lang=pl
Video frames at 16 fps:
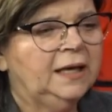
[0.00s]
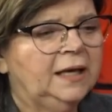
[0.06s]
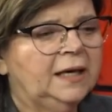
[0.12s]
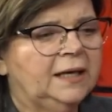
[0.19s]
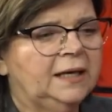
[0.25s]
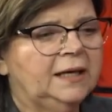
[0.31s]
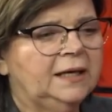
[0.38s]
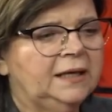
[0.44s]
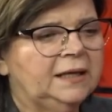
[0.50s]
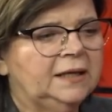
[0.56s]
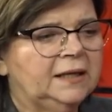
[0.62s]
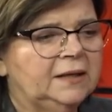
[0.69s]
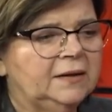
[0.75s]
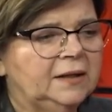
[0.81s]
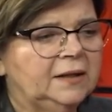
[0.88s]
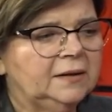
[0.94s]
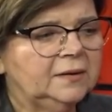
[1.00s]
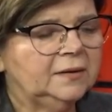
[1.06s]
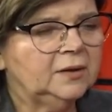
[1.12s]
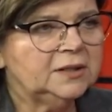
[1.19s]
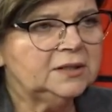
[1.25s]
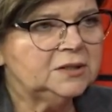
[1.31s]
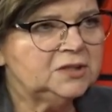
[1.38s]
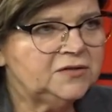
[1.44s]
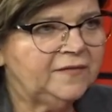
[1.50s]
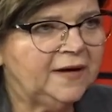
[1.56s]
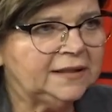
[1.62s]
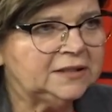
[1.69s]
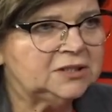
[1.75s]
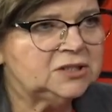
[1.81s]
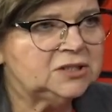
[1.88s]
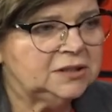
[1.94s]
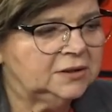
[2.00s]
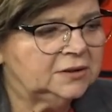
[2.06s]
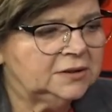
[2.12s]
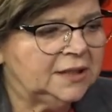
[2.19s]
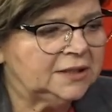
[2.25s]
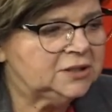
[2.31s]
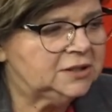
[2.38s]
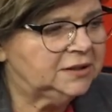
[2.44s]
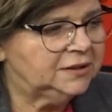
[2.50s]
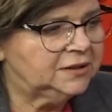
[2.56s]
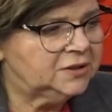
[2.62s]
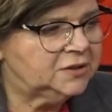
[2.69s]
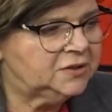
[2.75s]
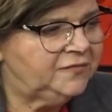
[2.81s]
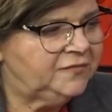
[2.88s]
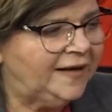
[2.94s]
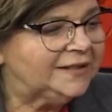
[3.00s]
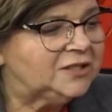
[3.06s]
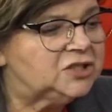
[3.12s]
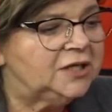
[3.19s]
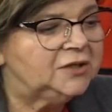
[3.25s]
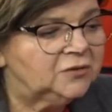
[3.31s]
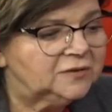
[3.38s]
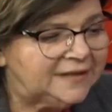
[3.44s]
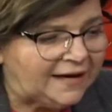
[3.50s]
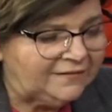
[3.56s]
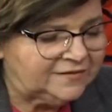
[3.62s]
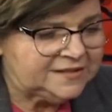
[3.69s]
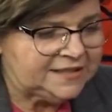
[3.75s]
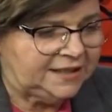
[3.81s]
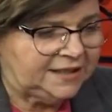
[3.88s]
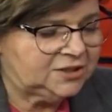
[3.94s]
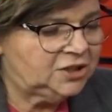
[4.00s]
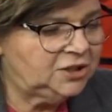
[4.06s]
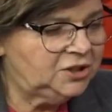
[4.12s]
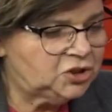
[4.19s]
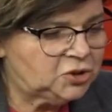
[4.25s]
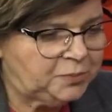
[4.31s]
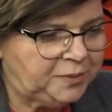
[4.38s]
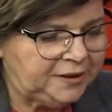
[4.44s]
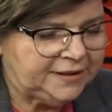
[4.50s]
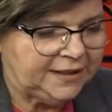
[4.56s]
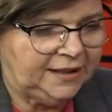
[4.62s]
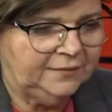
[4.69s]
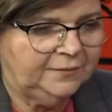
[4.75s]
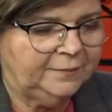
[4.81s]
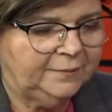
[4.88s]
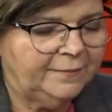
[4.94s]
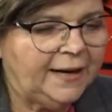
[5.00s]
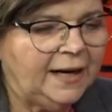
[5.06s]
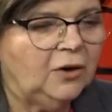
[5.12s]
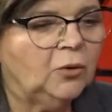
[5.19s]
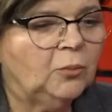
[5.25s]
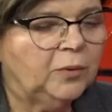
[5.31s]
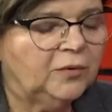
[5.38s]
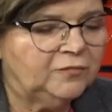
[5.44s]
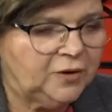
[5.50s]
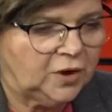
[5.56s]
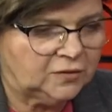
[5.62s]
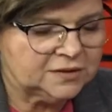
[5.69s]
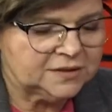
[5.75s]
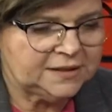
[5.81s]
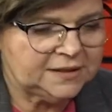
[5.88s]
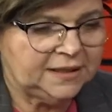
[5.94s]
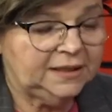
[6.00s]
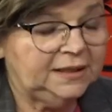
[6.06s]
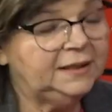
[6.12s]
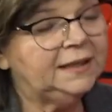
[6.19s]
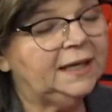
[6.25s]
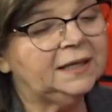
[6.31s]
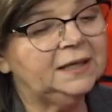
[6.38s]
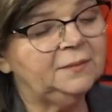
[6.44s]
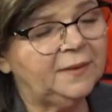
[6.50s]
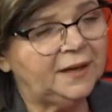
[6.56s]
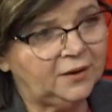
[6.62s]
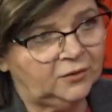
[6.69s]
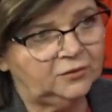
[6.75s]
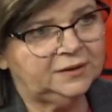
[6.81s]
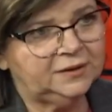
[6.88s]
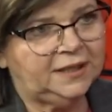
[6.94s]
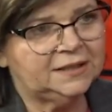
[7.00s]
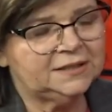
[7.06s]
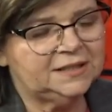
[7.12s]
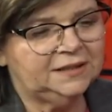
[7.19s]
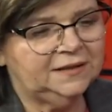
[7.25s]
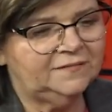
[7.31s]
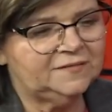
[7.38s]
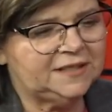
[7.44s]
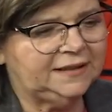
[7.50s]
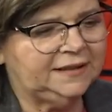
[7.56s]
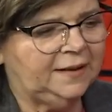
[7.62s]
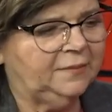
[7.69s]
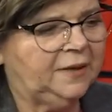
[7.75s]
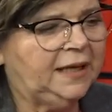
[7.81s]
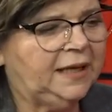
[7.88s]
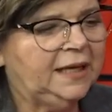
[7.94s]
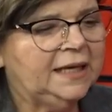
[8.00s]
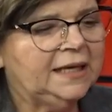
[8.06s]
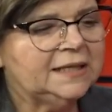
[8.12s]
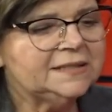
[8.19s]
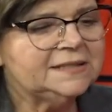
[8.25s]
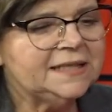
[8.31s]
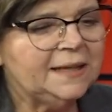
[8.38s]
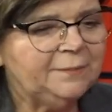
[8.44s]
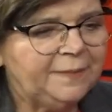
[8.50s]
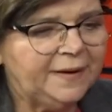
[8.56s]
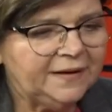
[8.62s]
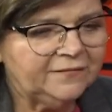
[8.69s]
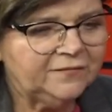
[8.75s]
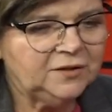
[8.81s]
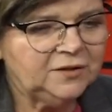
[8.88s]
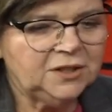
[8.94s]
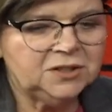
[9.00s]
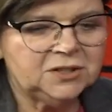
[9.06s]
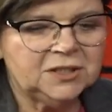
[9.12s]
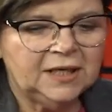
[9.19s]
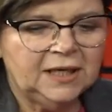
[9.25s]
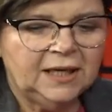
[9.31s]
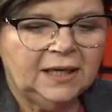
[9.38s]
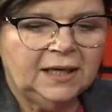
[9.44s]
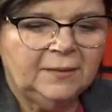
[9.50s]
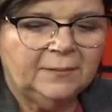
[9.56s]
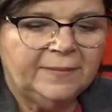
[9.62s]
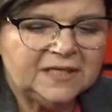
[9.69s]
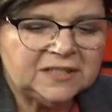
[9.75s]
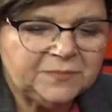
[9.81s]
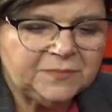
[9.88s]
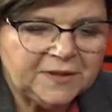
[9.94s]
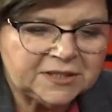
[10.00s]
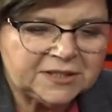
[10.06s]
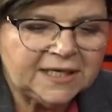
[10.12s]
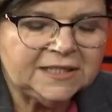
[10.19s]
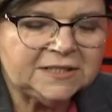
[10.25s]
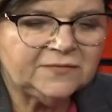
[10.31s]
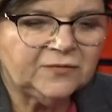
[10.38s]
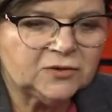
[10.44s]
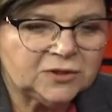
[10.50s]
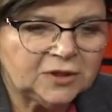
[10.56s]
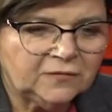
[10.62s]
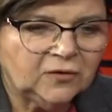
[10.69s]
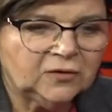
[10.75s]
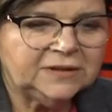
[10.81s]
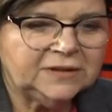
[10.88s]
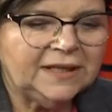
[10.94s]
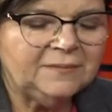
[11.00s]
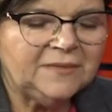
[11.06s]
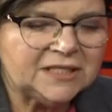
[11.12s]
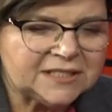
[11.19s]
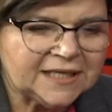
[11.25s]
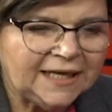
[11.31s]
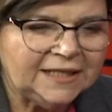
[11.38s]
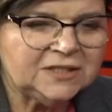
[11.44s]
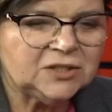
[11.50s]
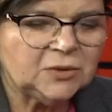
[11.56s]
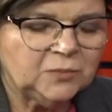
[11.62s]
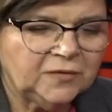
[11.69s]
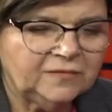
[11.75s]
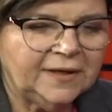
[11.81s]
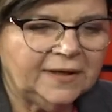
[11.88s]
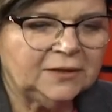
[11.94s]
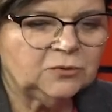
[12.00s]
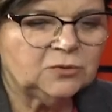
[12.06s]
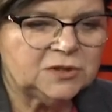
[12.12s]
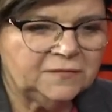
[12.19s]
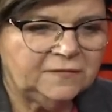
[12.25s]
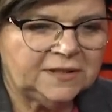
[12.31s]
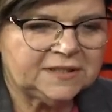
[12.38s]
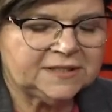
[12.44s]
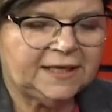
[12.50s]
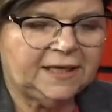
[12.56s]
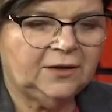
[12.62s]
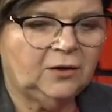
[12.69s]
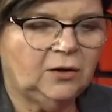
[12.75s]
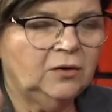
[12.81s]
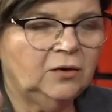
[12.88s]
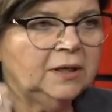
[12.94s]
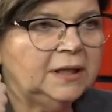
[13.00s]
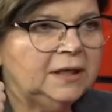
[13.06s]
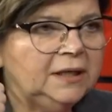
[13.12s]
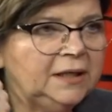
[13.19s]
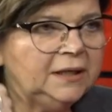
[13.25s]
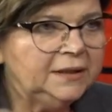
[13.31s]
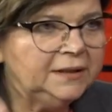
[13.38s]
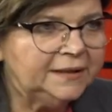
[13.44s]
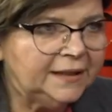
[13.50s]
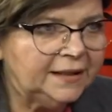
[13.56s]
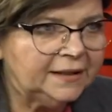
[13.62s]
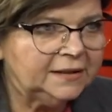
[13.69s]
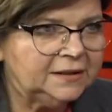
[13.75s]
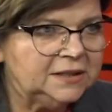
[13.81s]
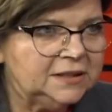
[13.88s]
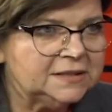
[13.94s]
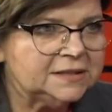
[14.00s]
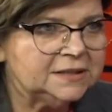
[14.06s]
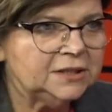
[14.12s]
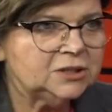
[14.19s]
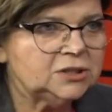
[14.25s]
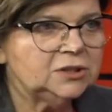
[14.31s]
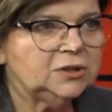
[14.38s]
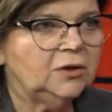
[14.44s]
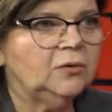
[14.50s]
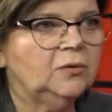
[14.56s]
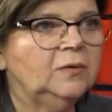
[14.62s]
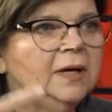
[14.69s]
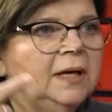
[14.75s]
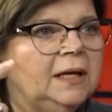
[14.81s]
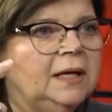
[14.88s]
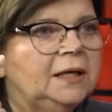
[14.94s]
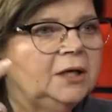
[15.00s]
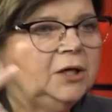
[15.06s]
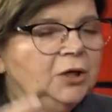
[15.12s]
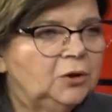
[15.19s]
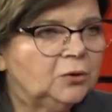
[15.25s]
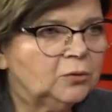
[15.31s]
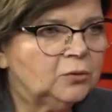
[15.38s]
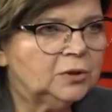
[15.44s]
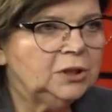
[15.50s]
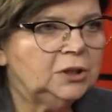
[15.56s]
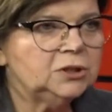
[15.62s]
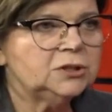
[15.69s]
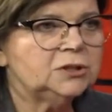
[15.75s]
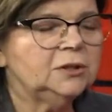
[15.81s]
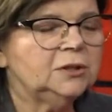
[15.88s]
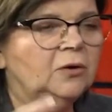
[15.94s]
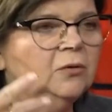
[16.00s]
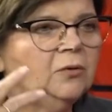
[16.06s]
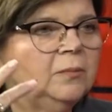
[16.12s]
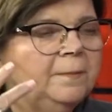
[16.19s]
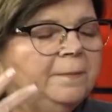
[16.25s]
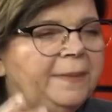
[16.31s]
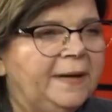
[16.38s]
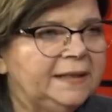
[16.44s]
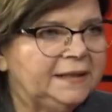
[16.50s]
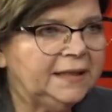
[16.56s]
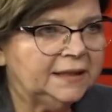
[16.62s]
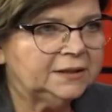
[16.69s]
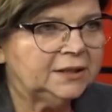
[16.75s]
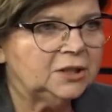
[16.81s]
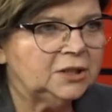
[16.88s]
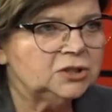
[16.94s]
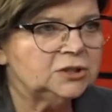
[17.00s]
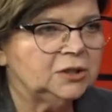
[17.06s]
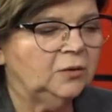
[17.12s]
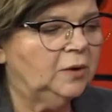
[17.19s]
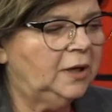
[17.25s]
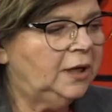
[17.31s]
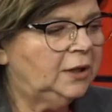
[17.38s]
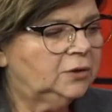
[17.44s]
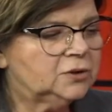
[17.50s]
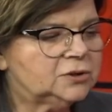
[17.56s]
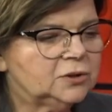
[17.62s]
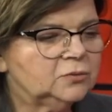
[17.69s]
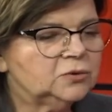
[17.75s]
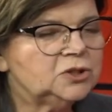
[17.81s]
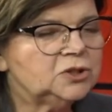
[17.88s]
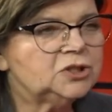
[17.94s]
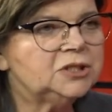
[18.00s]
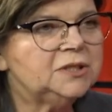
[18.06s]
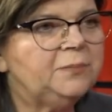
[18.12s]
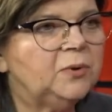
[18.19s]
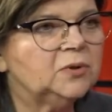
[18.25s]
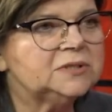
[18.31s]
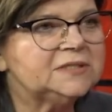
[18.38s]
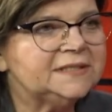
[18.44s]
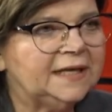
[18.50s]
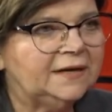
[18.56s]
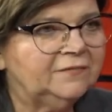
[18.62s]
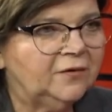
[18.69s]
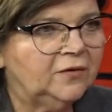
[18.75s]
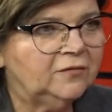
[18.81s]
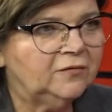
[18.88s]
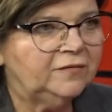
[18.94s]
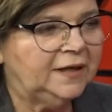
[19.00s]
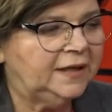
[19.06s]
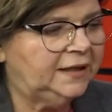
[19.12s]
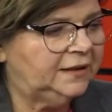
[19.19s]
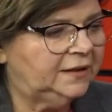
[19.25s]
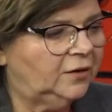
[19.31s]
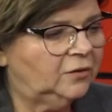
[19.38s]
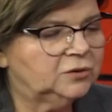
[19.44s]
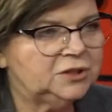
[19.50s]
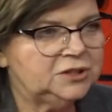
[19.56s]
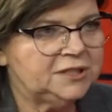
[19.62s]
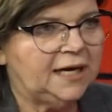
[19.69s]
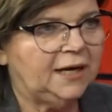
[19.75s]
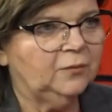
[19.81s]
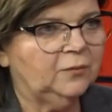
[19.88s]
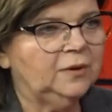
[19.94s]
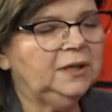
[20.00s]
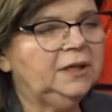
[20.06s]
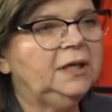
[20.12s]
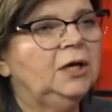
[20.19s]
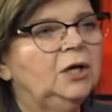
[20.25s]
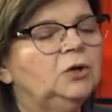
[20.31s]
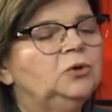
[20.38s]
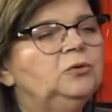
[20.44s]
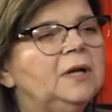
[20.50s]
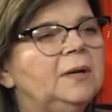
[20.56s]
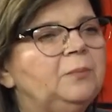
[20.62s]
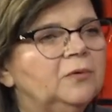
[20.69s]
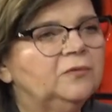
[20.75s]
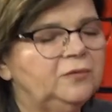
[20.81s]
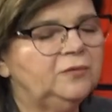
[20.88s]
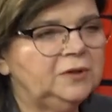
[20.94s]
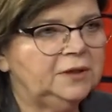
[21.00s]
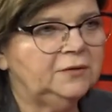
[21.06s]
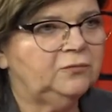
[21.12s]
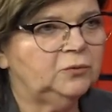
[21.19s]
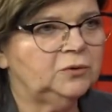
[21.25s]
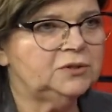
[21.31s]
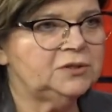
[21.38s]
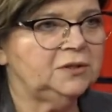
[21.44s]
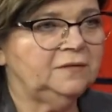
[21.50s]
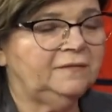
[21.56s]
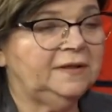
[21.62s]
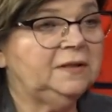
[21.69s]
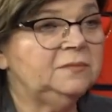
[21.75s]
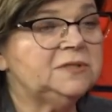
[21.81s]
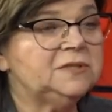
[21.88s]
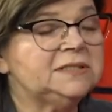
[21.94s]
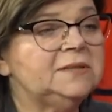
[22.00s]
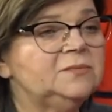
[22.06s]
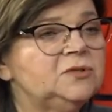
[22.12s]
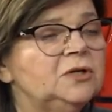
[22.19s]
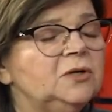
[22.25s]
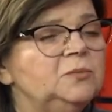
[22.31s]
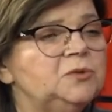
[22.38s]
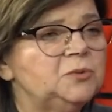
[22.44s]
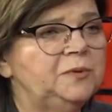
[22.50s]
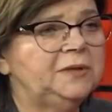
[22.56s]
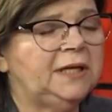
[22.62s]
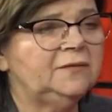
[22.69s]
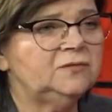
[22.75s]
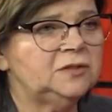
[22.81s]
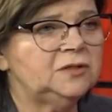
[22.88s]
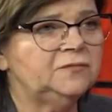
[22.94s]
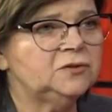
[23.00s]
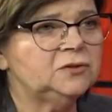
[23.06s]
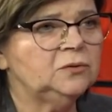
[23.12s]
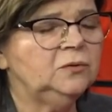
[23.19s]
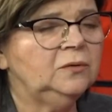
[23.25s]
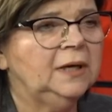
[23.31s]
Y, świadczy, znaczy świadczeniodawca, czyli szpital, ma obowiązek i taki ma kontrakt z NFZ-em, zapewnić bezpieczeństwo zdrowotne mieszkańcom powiatu żywieckiego internistyczną, chirurgiczną, pediatryczną. To są trzy podstawowe oddziały, które powinny funkcjonować. Tymczasem co robi szpital w Żywcu?